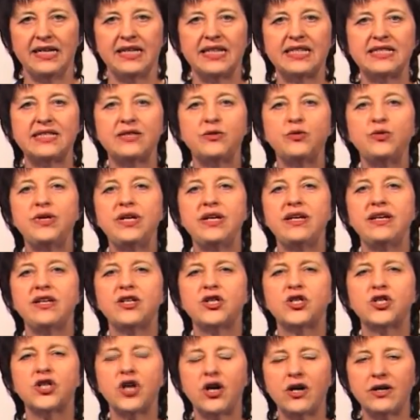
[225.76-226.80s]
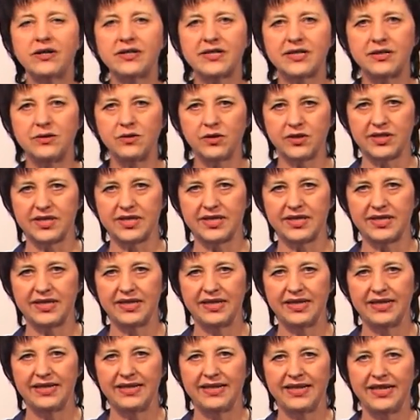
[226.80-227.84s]
dass du die Chance nutzt,
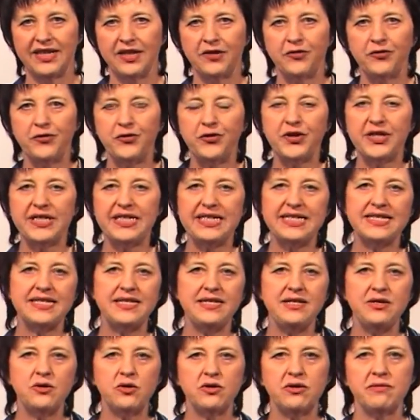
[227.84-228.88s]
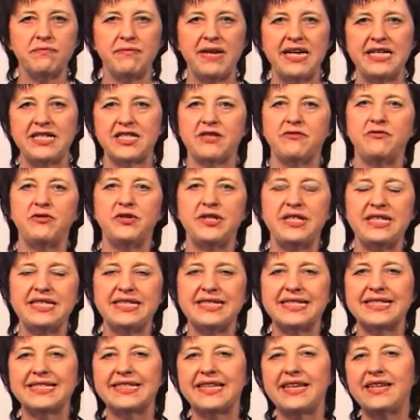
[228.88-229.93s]
für diesen jungen Menschen, für
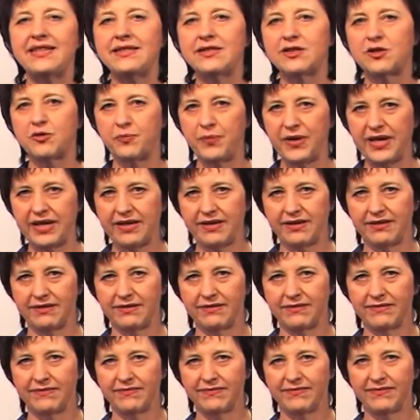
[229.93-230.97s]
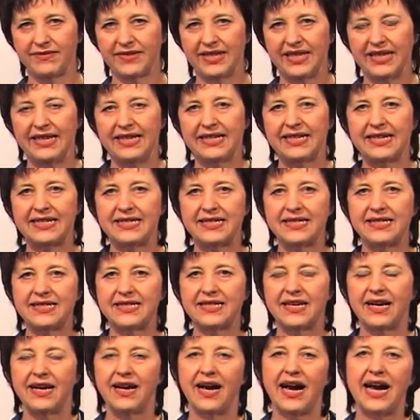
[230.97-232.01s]
dieses Kind zu beten, dass
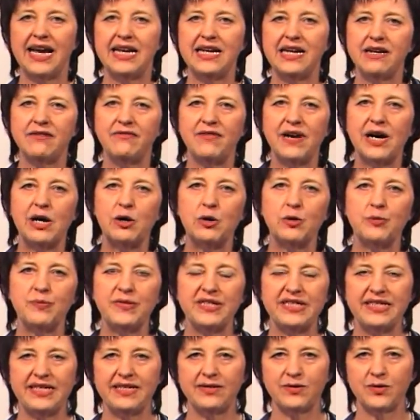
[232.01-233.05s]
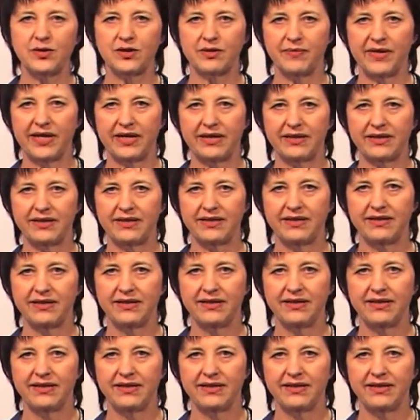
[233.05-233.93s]
es eine Erfahrung mit Jesus macht,